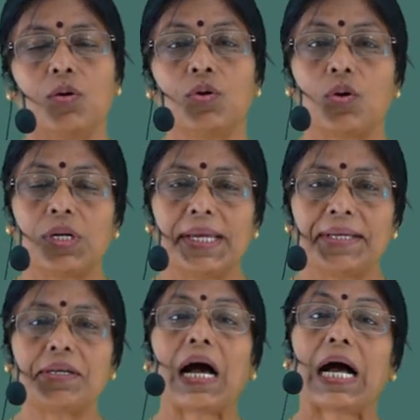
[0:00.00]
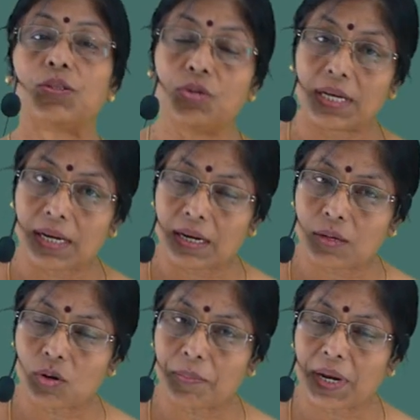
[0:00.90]
उन्होंने आधुनिकरण
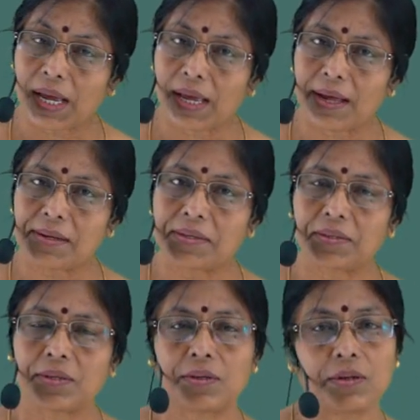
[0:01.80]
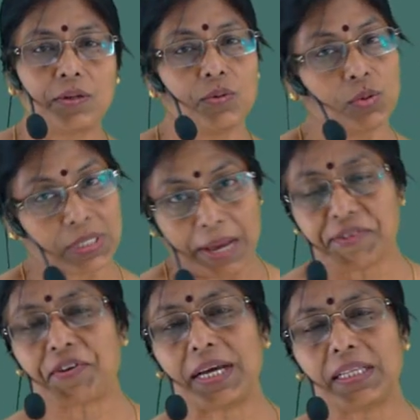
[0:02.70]
को अपनाया उसका
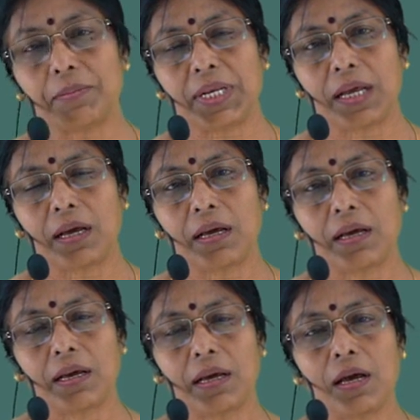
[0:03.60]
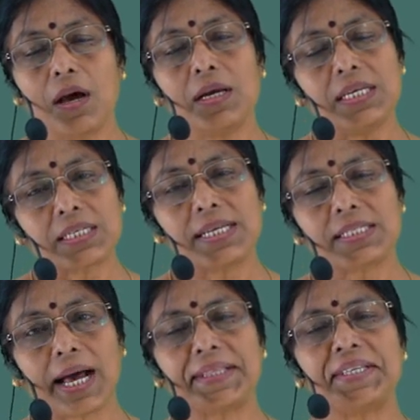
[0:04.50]
भी फ़ायदा मिला इसके
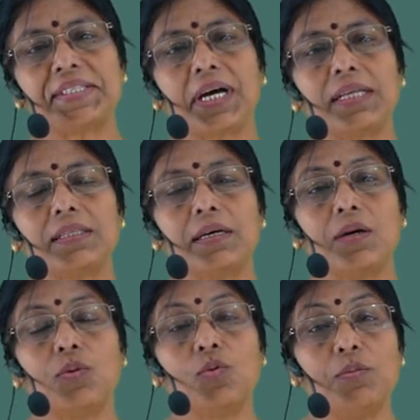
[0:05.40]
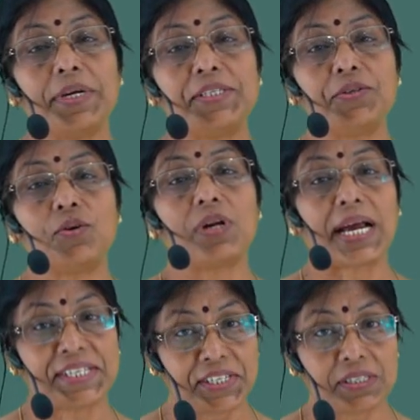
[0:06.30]
साथ ही साथ उनमें जो
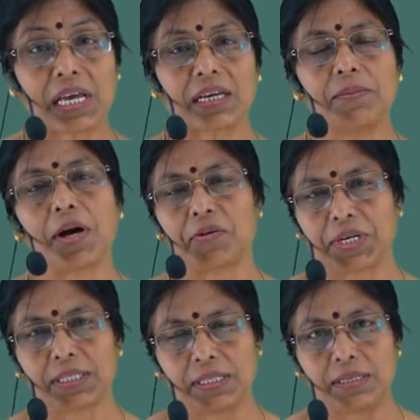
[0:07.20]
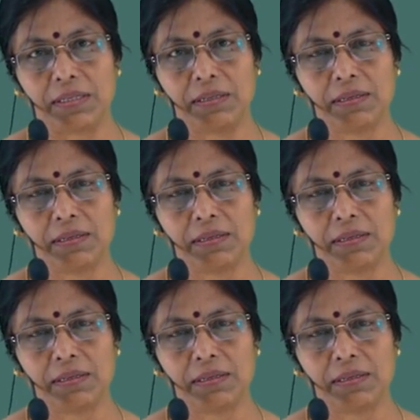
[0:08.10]
राष्ट्रीयता की भावना थी